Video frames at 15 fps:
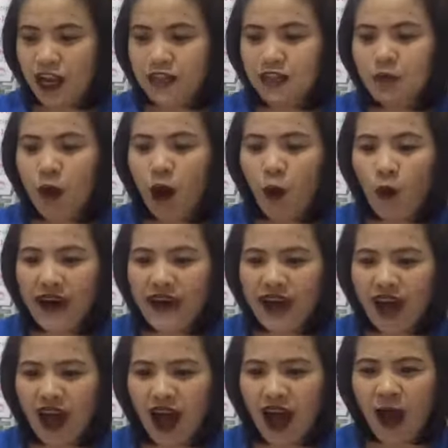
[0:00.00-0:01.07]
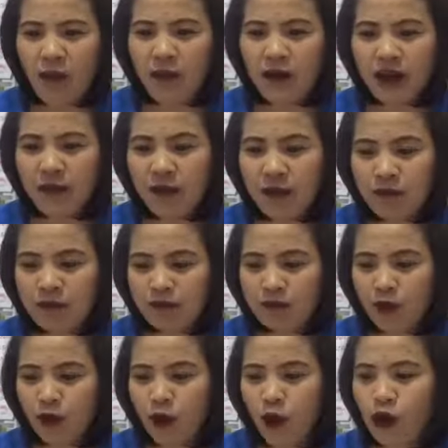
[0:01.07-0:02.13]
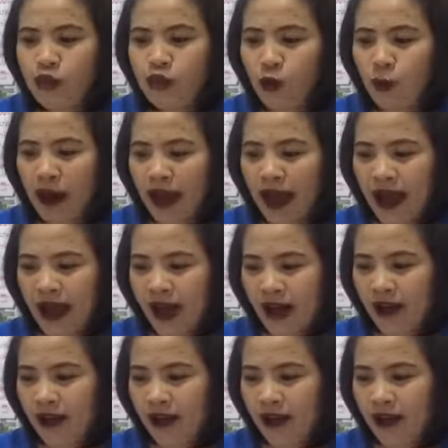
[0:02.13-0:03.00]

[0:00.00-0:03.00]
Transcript: จะบอกว่าเนื้อหาวันนี้แบบโคตรทรงพลังอ่ะ